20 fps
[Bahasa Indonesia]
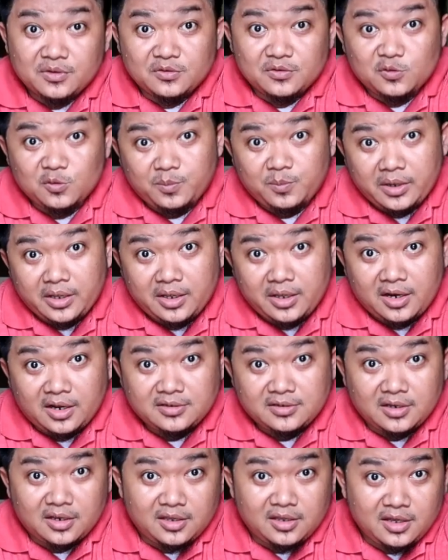supaya
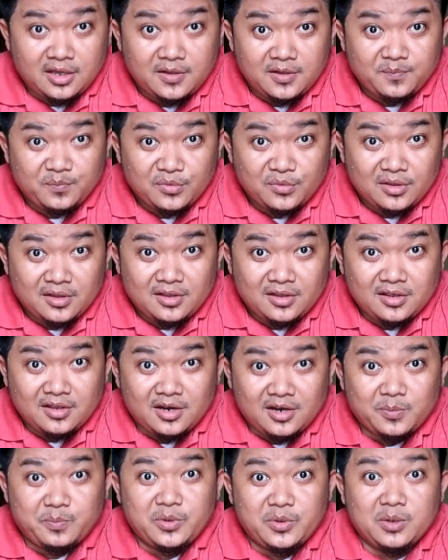rasanya
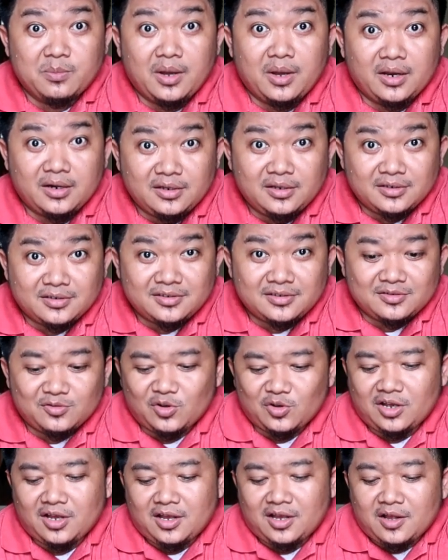lebih manis
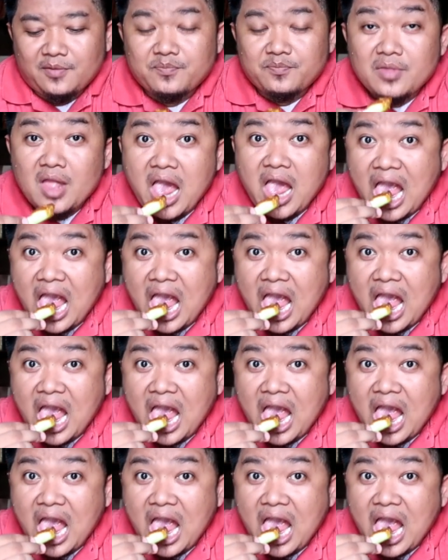wah